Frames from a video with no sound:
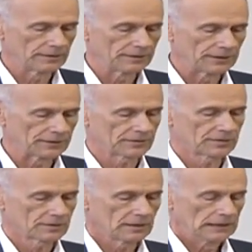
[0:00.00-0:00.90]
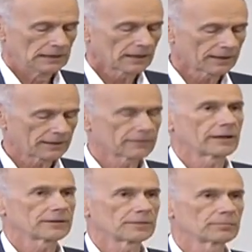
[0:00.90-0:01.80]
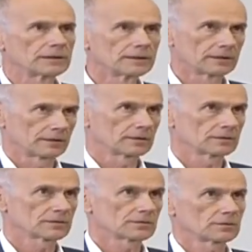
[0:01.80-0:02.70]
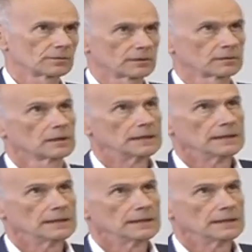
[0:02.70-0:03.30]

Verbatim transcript: nicht adäquat im Bilde ist über